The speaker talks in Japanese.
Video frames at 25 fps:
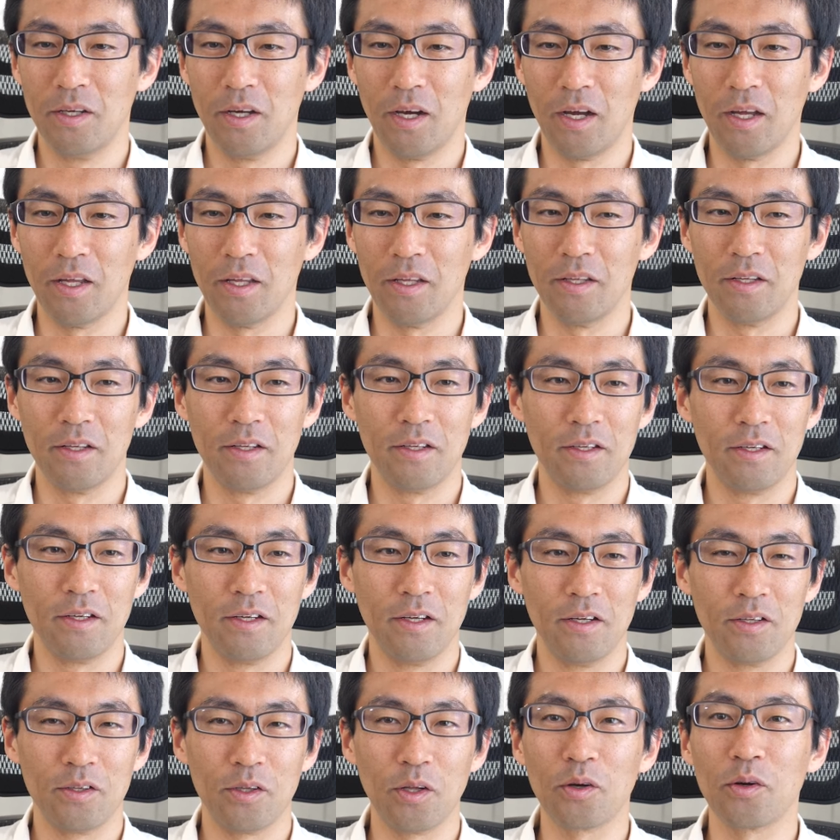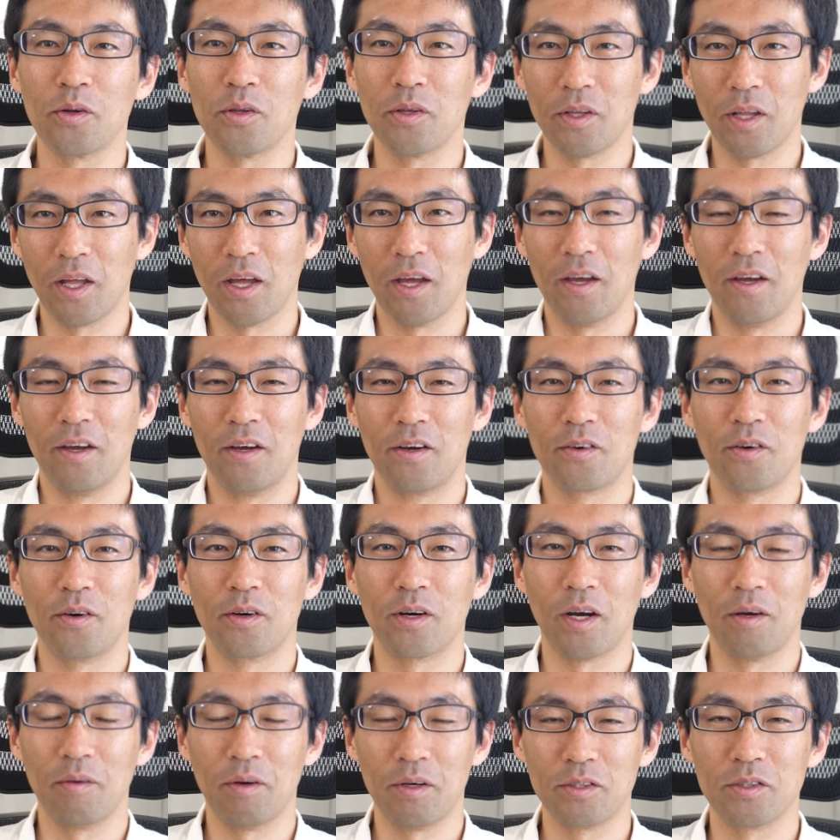はい。ということで、
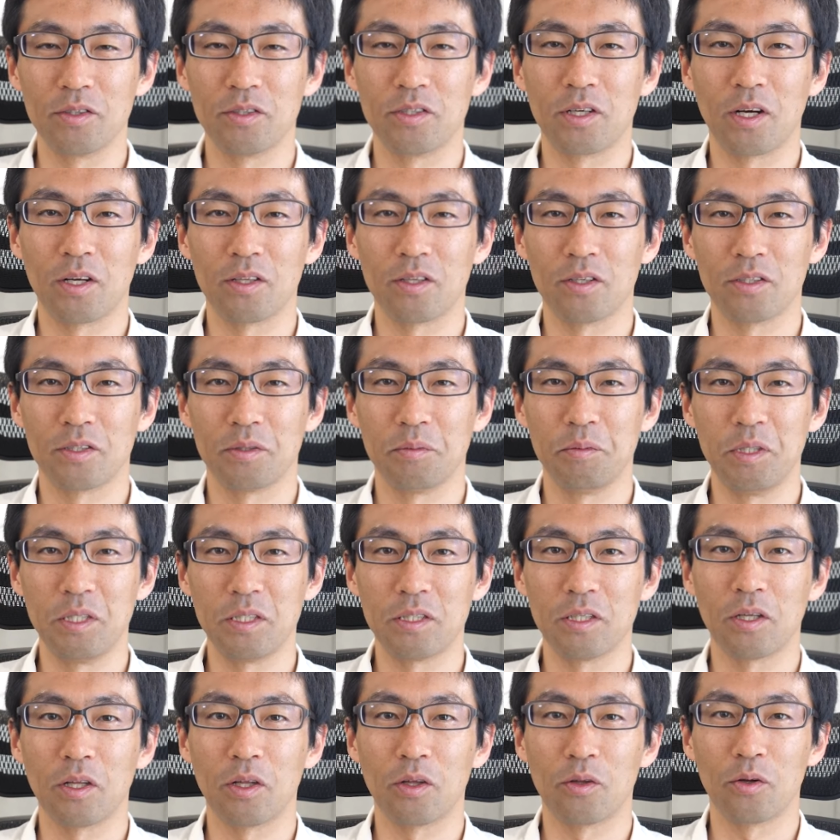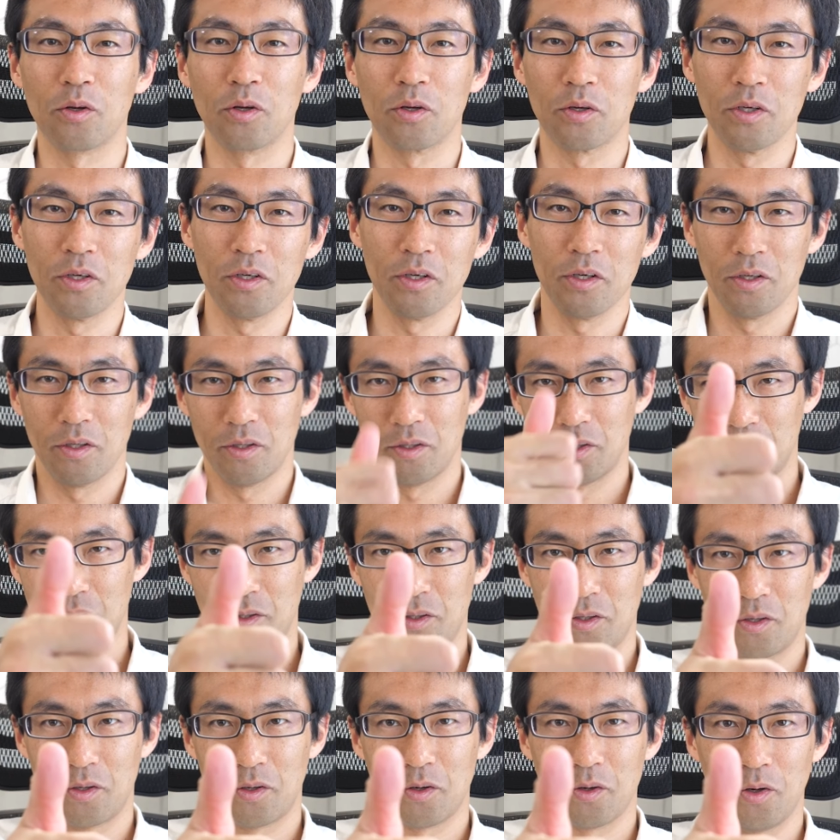今回は以上、時間を楽しみにチャンネル登録、
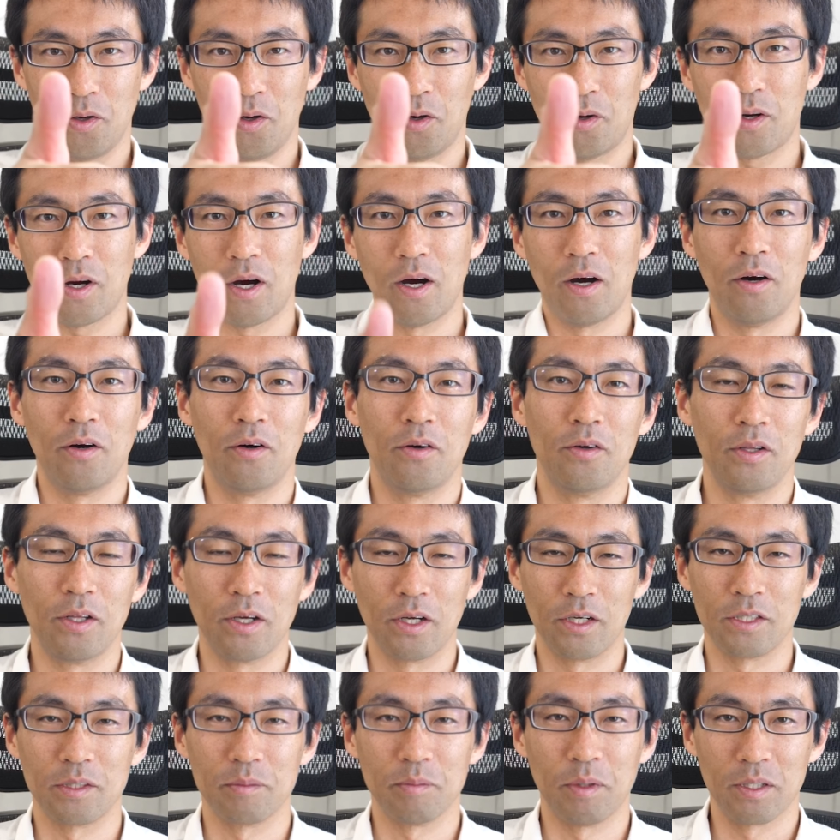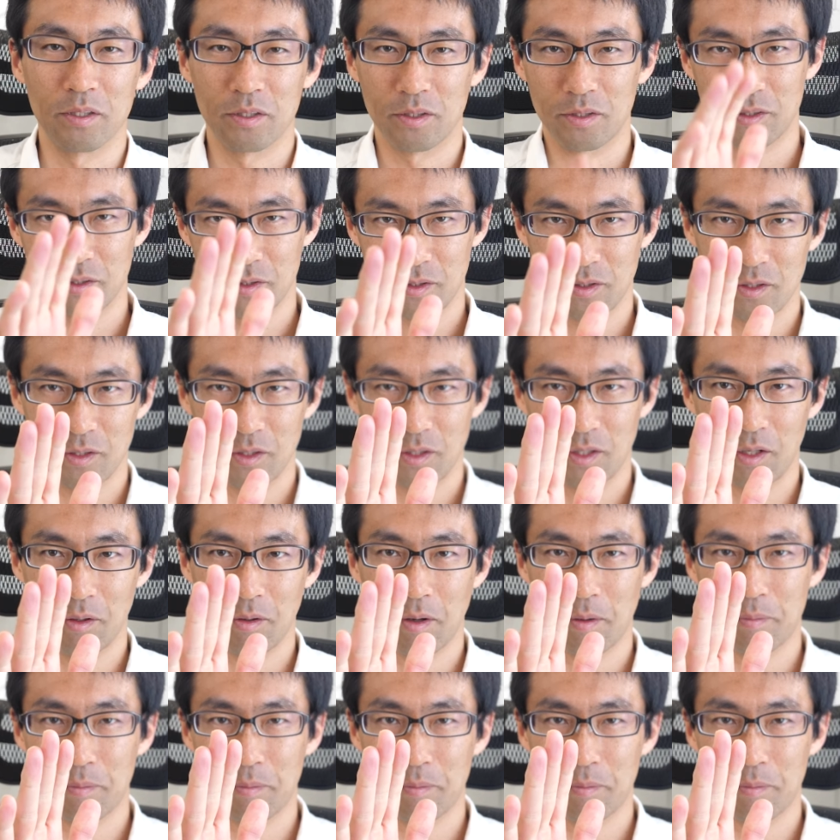高評価お願いします。で